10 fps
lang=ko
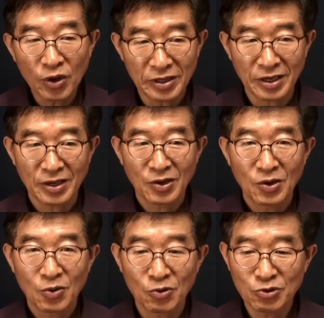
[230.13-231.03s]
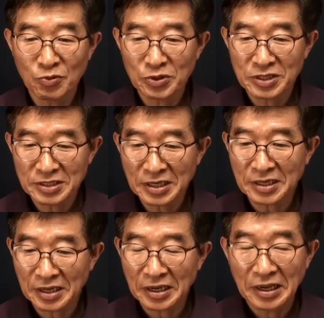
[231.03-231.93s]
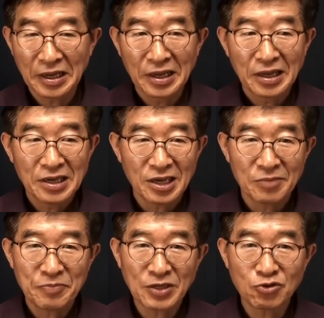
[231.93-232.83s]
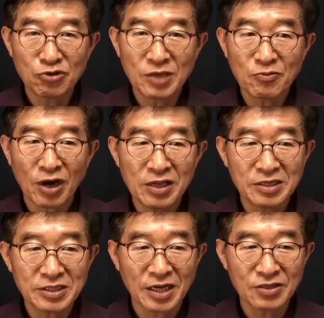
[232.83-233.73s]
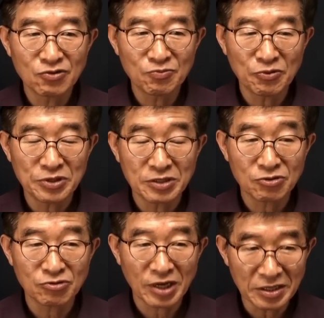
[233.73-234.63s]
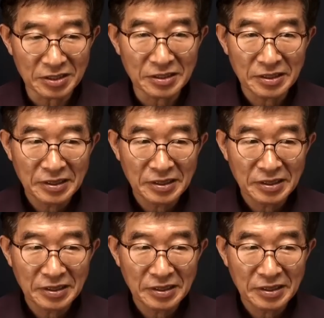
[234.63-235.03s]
예, 고두봉 기자가 예, 배춘입 관련 사전투표제 수사를